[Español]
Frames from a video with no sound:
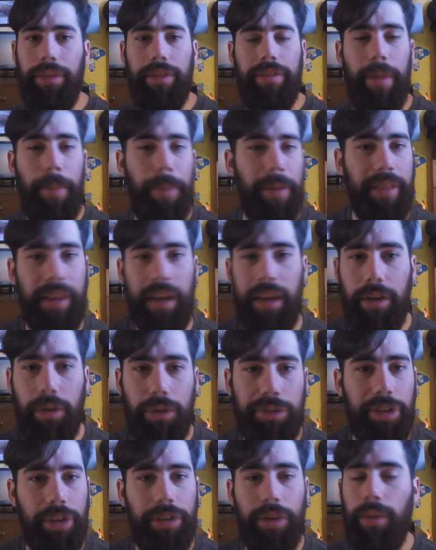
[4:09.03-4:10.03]
Siempre está la
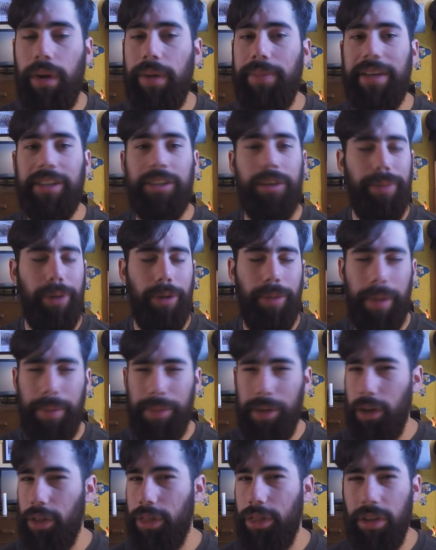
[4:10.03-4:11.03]
discusión de cuál mazo, pero para
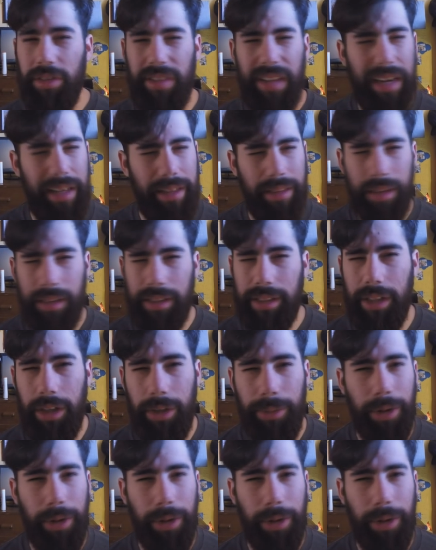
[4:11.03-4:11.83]
mí los dos eran tier